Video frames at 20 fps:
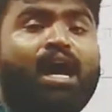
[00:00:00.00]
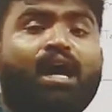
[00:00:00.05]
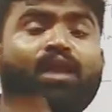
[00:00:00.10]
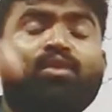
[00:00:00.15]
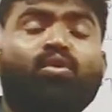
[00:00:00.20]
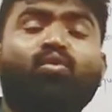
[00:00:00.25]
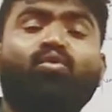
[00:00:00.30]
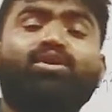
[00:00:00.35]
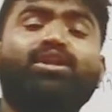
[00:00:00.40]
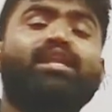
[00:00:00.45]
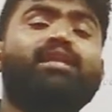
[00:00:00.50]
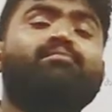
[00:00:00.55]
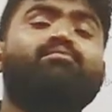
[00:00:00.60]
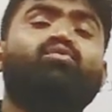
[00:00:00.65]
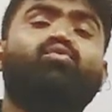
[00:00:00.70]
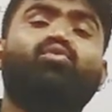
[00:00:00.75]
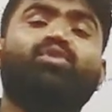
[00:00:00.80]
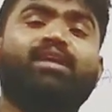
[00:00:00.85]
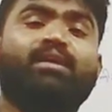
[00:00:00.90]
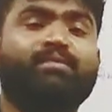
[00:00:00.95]
அது ஒன்றிலும்
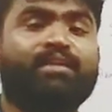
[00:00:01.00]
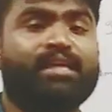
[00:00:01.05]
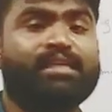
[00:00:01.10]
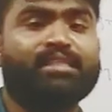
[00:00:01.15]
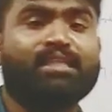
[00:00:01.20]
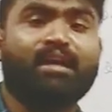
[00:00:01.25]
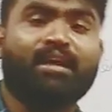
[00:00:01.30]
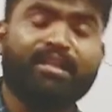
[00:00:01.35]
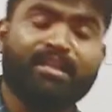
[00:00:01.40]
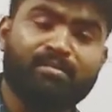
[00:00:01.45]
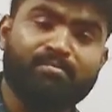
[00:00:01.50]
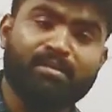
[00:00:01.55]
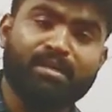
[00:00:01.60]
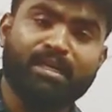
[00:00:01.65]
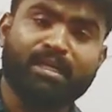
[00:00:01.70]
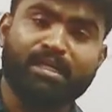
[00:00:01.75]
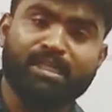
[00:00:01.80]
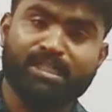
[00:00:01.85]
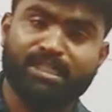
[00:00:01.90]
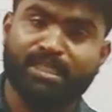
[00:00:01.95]
கூடிய விலை சார்ந்த
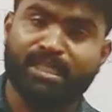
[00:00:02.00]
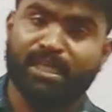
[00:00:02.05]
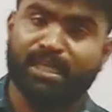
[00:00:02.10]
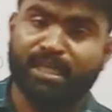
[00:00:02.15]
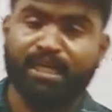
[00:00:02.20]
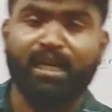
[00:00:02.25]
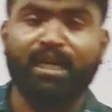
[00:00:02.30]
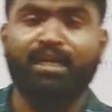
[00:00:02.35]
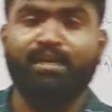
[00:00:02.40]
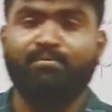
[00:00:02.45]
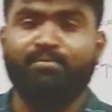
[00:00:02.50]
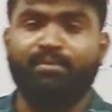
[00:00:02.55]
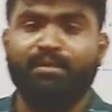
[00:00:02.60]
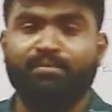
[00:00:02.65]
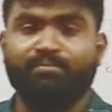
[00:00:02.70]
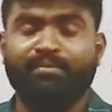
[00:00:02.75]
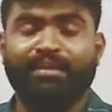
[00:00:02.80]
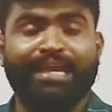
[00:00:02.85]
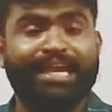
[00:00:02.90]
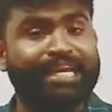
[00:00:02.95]
நிகழ்ச்சியாக
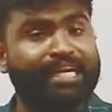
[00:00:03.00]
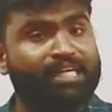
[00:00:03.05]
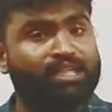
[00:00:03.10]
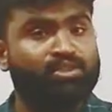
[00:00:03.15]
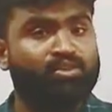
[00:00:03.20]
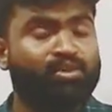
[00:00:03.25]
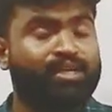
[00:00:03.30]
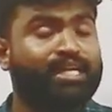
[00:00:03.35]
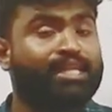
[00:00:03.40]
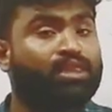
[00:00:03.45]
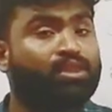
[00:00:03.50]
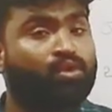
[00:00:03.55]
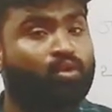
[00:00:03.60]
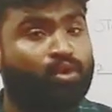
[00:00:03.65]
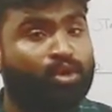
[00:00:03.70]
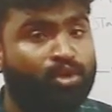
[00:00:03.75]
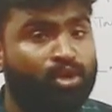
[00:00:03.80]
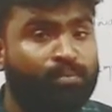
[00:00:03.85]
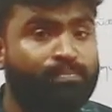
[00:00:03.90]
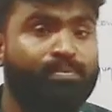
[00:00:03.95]
காணப்படும் ஏனென்று சொன்னால்
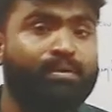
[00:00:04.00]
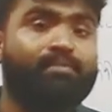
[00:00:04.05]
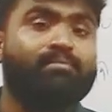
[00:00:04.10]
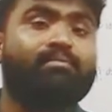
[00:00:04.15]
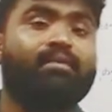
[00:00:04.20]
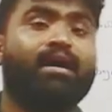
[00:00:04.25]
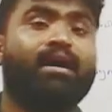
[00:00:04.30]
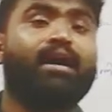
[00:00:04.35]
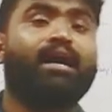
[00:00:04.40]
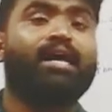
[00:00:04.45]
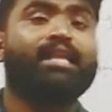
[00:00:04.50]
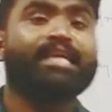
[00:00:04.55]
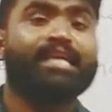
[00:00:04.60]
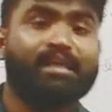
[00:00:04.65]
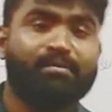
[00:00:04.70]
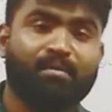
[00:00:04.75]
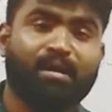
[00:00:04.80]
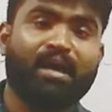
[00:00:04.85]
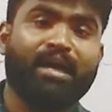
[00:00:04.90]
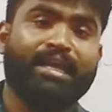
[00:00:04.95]
தொழில்நுட்பம்
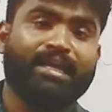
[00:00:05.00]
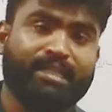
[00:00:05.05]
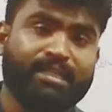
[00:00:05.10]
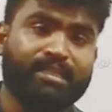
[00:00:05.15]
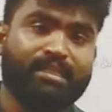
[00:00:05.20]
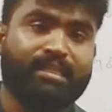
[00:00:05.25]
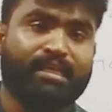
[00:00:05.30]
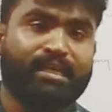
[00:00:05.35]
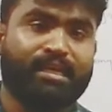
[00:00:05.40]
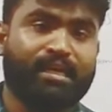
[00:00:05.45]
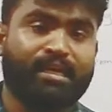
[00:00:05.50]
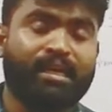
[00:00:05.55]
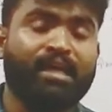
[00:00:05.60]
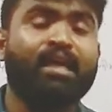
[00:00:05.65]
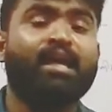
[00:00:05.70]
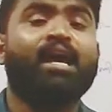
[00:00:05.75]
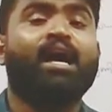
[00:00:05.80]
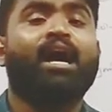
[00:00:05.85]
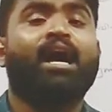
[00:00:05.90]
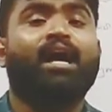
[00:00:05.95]
அதிகமாக இருந்தால்
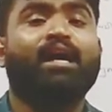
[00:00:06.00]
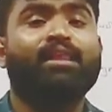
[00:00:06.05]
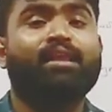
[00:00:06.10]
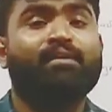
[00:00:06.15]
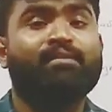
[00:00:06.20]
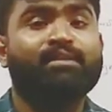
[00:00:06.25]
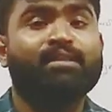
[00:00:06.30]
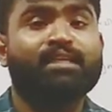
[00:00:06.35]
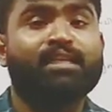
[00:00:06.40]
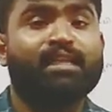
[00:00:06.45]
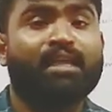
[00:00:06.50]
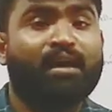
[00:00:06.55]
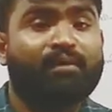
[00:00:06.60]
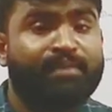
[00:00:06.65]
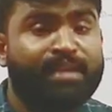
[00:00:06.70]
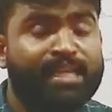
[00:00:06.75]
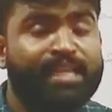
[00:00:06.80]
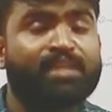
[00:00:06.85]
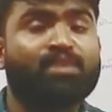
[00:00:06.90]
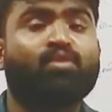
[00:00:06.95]
அதாவது
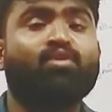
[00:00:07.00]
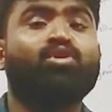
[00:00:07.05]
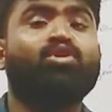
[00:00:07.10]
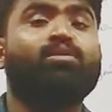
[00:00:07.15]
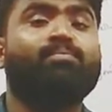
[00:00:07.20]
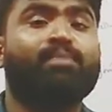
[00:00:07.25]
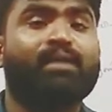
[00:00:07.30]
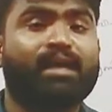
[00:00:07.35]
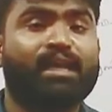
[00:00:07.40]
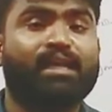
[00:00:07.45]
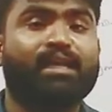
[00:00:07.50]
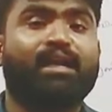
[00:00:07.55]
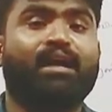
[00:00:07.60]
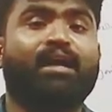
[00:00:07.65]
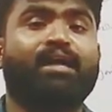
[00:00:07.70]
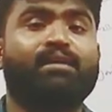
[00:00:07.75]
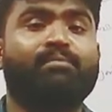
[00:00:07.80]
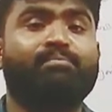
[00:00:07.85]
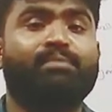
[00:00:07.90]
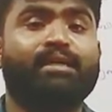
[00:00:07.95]
நவீன தொழில்நுட்பங்கள்
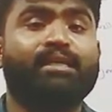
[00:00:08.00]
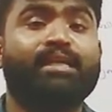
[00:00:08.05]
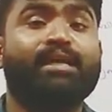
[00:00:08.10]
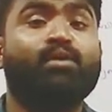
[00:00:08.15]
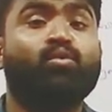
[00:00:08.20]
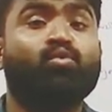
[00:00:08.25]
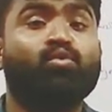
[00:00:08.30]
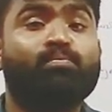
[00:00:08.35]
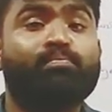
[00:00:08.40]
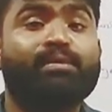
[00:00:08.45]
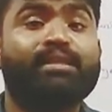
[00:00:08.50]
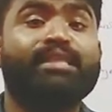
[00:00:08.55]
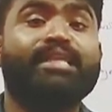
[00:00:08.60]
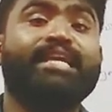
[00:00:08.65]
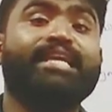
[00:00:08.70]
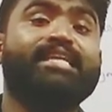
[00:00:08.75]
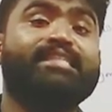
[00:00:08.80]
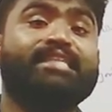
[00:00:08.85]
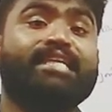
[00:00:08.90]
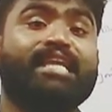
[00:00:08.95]
காணப்பட்ட உற்பத்தி
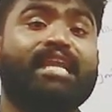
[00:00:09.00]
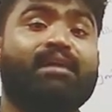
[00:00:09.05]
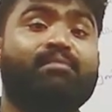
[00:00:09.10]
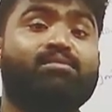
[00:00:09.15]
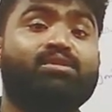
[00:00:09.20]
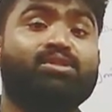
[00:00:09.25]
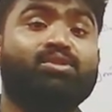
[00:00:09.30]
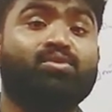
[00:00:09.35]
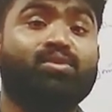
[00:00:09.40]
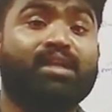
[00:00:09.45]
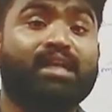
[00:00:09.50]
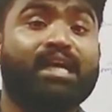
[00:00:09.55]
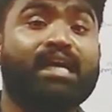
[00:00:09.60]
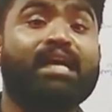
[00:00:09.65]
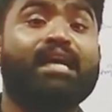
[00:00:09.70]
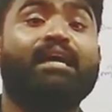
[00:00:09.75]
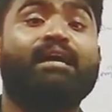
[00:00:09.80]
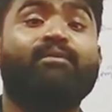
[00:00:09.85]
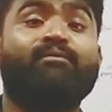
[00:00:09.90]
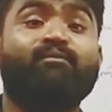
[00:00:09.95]
என்ன செய்யலாம்னு
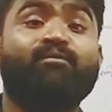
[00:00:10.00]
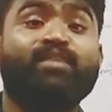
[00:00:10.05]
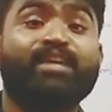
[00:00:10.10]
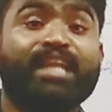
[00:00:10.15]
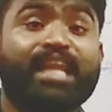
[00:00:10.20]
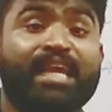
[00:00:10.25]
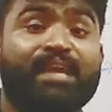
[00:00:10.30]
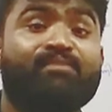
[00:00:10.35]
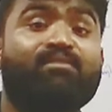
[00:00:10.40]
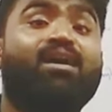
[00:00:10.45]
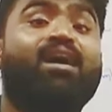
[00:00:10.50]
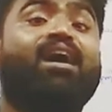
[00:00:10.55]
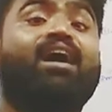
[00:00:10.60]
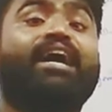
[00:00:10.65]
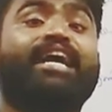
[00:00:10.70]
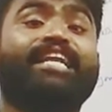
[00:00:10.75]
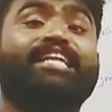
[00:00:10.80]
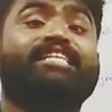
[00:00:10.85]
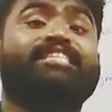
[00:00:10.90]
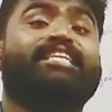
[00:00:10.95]
சொன்னால் விரைவாக
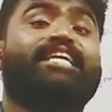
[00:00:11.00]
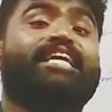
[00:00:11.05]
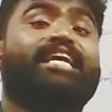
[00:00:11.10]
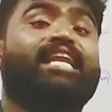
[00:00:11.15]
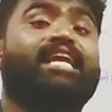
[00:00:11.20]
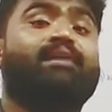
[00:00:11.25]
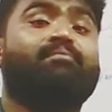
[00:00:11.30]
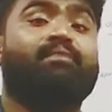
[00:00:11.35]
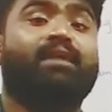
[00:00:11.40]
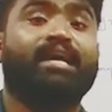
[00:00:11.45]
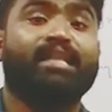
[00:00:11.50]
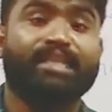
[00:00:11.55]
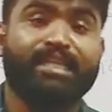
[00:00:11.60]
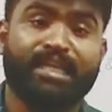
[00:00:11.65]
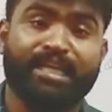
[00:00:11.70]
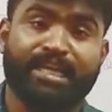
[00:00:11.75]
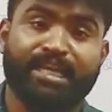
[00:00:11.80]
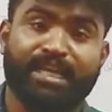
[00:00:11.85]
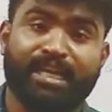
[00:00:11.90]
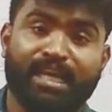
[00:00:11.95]
என்ன செய்யலாம்
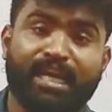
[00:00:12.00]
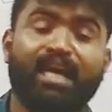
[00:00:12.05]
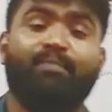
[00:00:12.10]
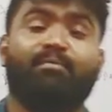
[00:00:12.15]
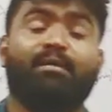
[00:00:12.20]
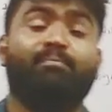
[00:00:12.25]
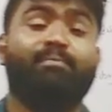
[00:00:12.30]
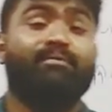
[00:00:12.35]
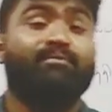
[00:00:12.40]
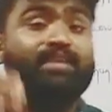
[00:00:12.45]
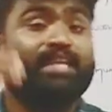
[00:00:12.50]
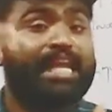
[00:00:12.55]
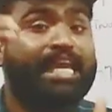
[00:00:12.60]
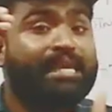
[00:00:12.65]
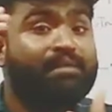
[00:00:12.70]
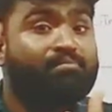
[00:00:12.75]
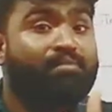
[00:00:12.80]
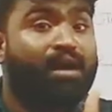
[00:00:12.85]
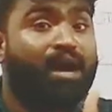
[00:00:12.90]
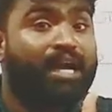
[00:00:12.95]
அதிகரிக்கலாம் அப்போ
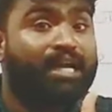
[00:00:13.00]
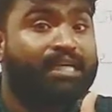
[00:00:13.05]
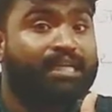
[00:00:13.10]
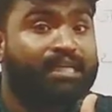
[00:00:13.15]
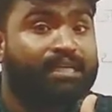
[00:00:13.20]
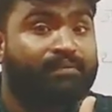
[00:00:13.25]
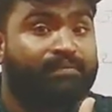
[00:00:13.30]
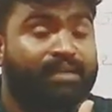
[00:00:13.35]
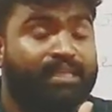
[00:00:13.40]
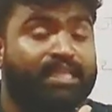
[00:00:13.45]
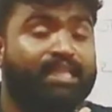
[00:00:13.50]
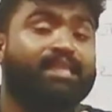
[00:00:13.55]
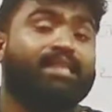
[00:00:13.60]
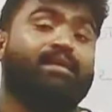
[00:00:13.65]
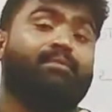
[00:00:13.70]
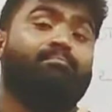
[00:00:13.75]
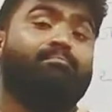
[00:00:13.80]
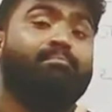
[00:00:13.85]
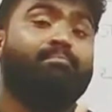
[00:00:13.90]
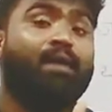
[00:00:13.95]
விலை மாற்ற
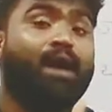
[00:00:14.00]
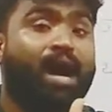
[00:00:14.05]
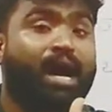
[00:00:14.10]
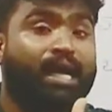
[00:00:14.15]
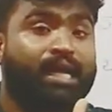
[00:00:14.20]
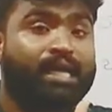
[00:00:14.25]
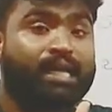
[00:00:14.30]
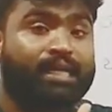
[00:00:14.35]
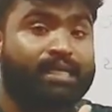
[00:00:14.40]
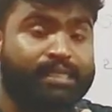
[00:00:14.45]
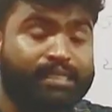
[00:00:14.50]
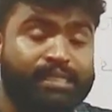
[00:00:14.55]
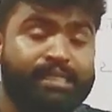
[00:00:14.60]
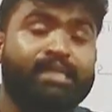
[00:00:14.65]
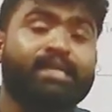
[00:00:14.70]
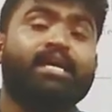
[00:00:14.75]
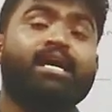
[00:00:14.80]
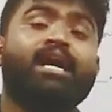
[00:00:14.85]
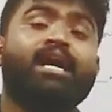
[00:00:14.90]
வீதத்தை பார்க்க